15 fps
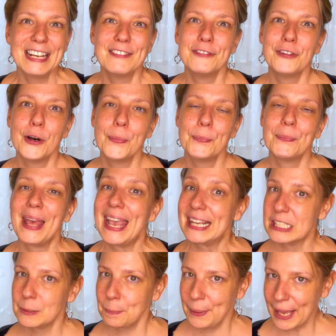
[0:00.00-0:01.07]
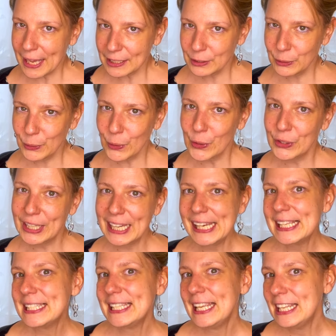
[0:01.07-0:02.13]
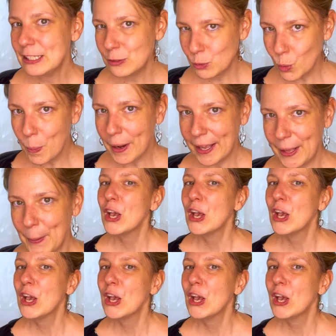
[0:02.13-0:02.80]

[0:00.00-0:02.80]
vom Expertenkongress in Dubai.